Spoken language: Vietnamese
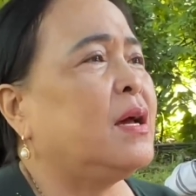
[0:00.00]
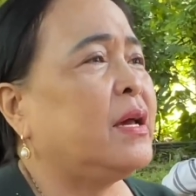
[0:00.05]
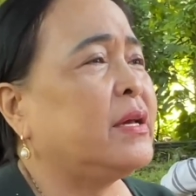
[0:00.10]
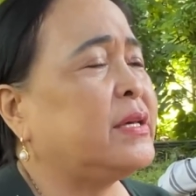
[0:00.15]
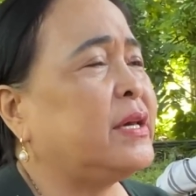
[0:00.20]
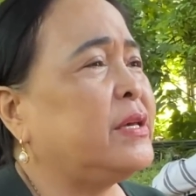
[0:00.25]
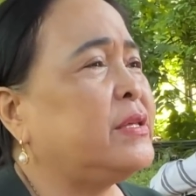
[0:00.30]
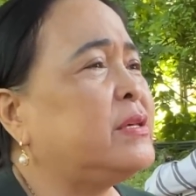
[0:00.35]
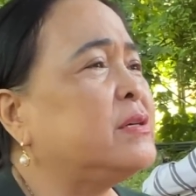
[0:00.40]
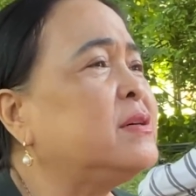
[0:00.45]
Dạ.
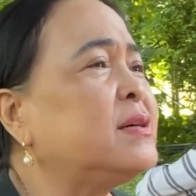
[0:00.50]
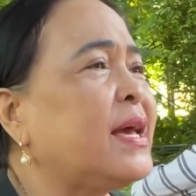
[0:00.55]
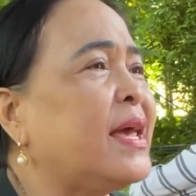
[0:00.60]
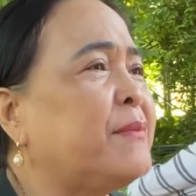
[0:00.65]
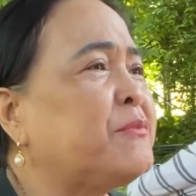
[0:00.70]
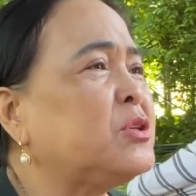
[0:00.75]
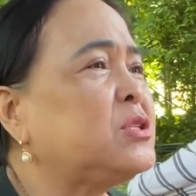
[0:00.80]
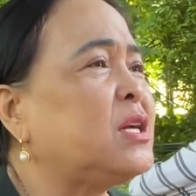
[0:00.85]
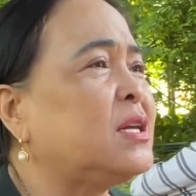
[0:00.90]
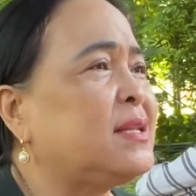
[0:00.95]
kỳ trước
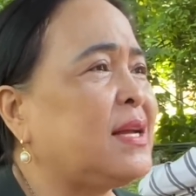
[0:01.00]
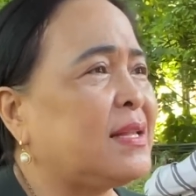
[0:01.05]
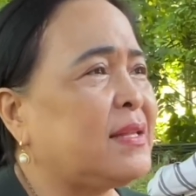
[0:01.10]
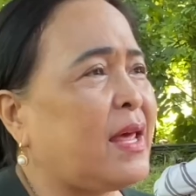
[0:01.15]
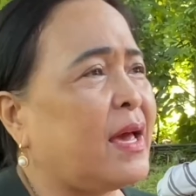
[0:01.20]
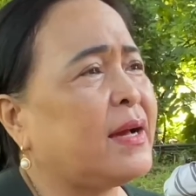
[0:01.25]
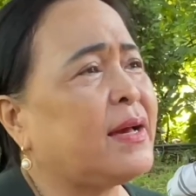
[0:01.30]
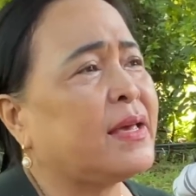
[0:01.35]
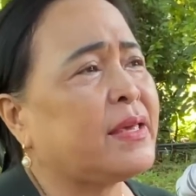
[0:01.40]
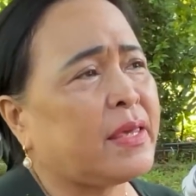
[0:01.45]
em có xin anh
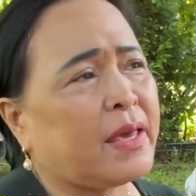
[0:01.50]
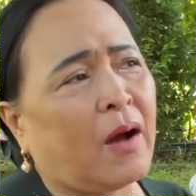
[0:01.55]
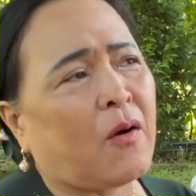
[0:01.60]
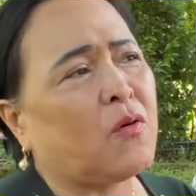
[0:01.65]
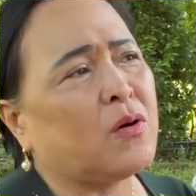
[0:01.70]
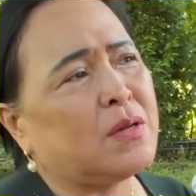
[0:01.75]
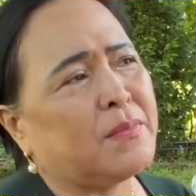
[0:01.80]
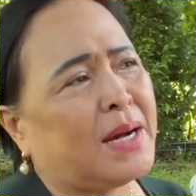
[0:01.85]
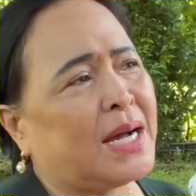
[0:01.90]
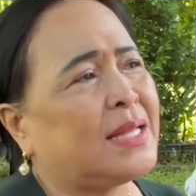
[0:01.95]
để cái
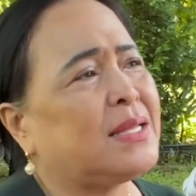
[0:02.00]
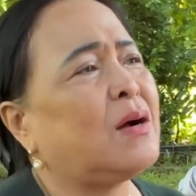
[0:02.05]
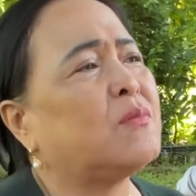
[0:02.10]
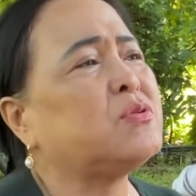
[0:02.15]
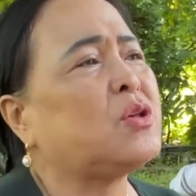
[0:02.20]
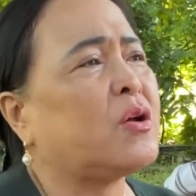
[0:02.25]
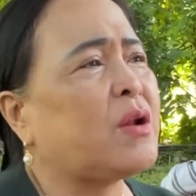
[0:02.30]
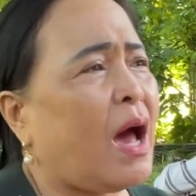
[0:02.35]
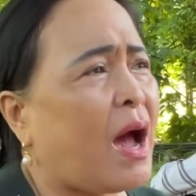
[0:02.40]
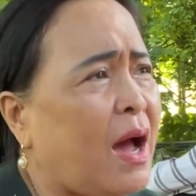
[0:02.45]
chồi mà anh không
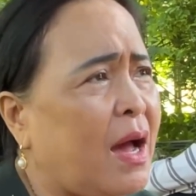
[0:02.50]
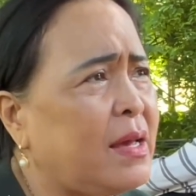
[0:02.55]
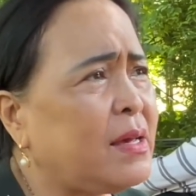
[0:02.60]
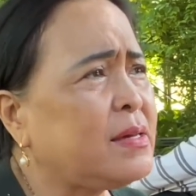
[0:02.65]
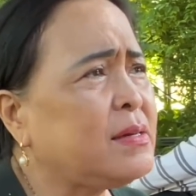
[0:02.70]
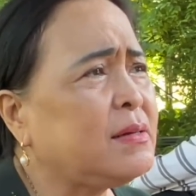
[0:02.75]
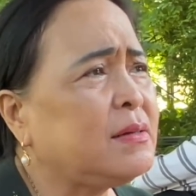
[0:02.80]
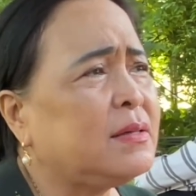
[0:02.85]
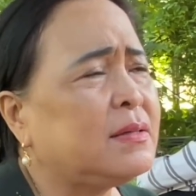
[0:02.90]
cho để